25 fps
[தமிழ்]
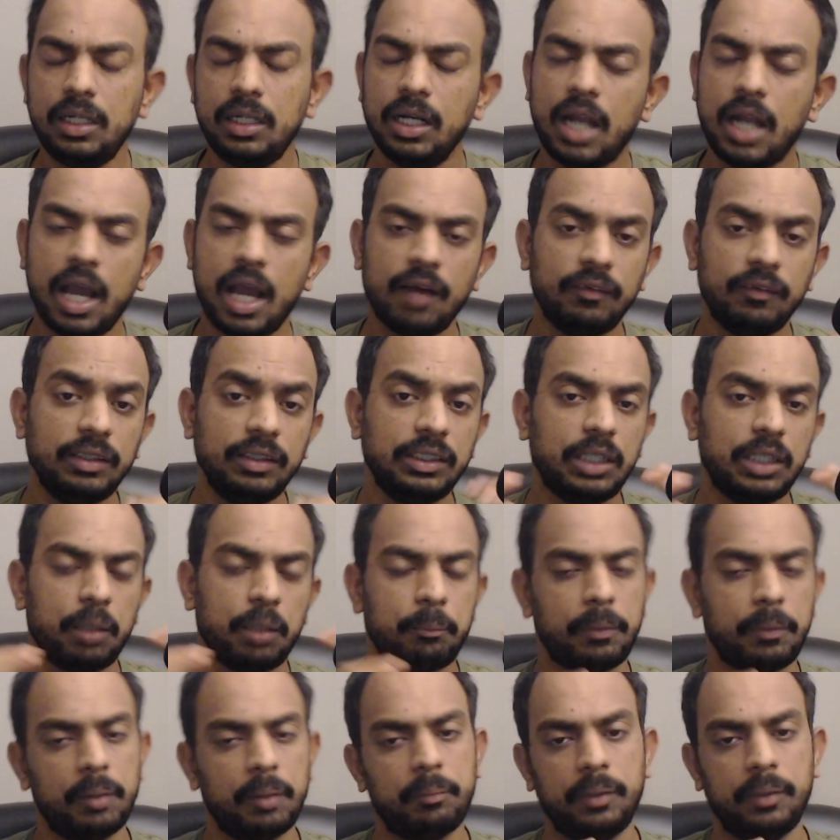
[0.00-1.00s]
நாங்கள் வந்து
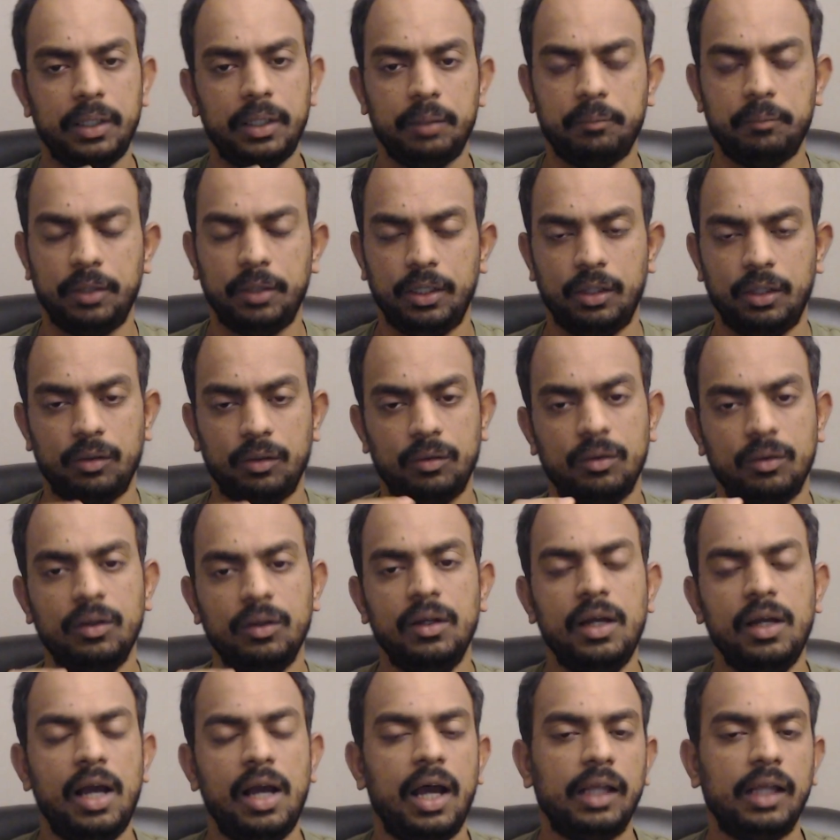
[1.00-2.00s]
தப்பாக ப்ரெடிக்ட் பண்ணிட்டோம்
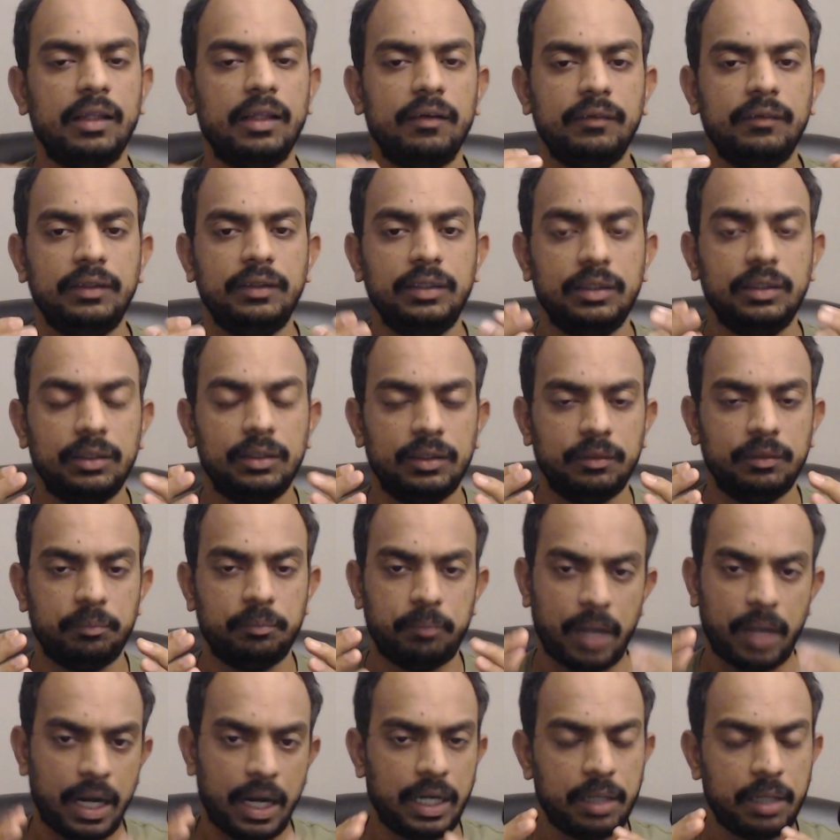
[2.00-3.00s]
அதாவது இந்த
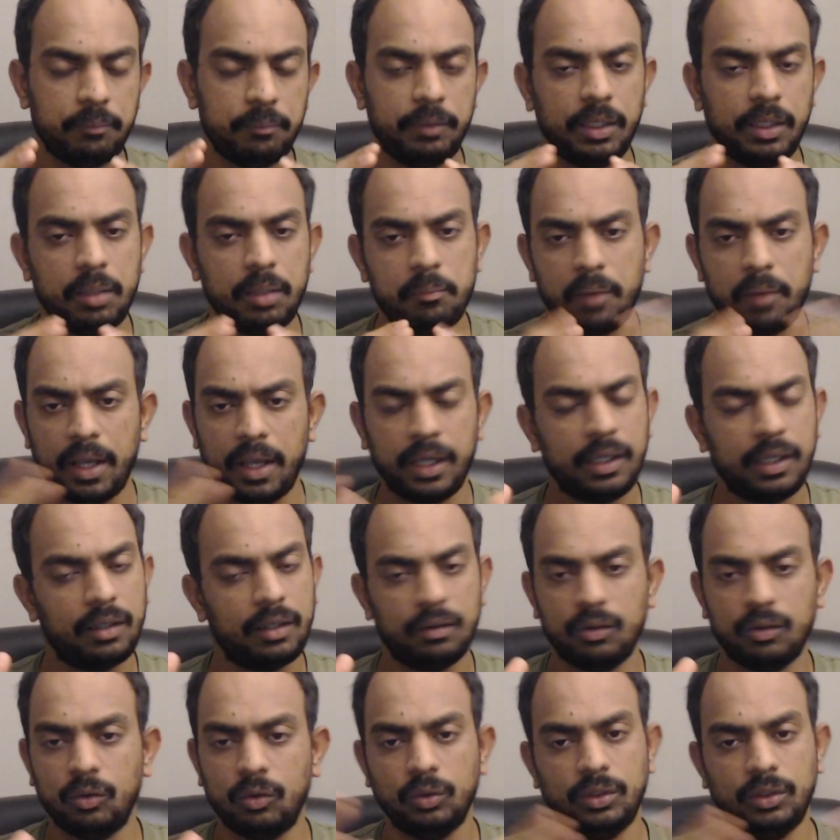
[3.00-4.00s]
பேண்டமிக்கில் பயங்கர
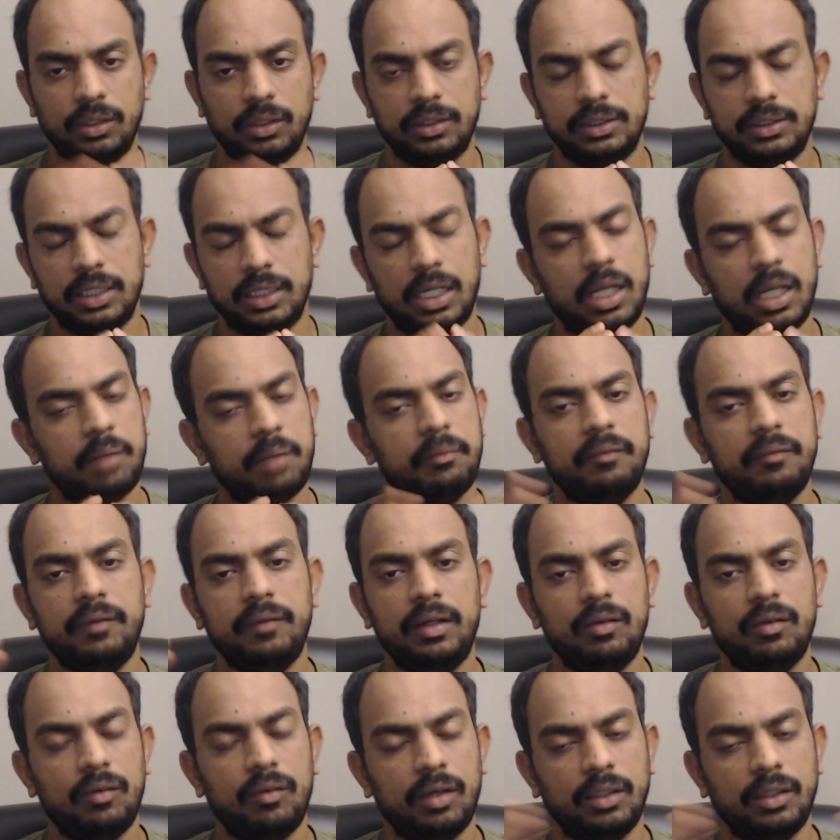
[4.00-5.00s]
க்ரோத் இருந்துச்சு எல்லாருமே
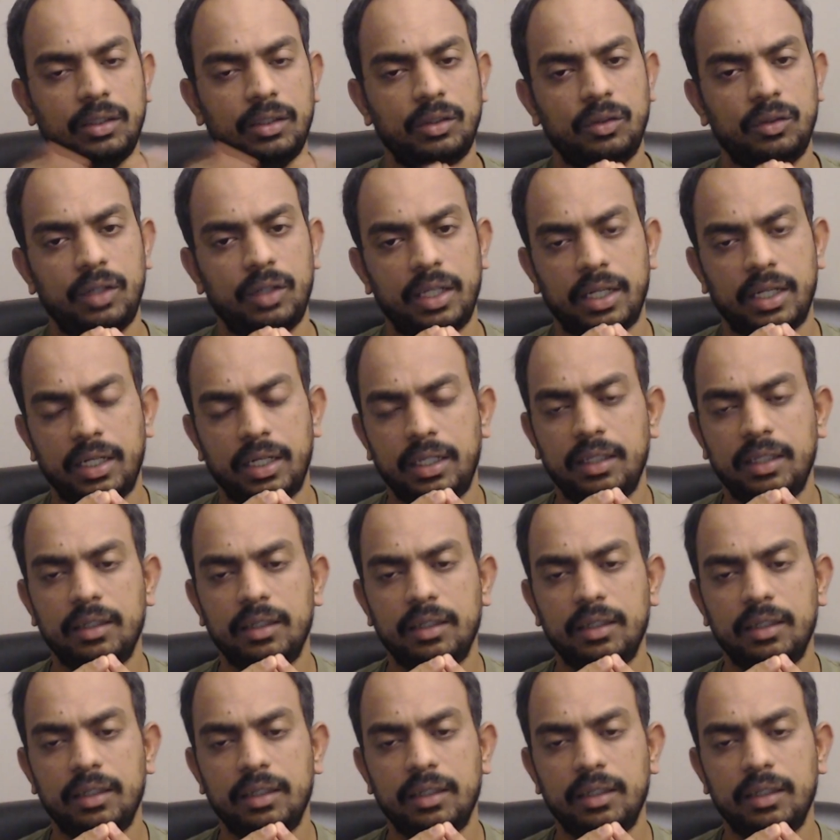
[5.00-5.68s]
வீட்டில் உட்காந்துருந்தோம் நிறைய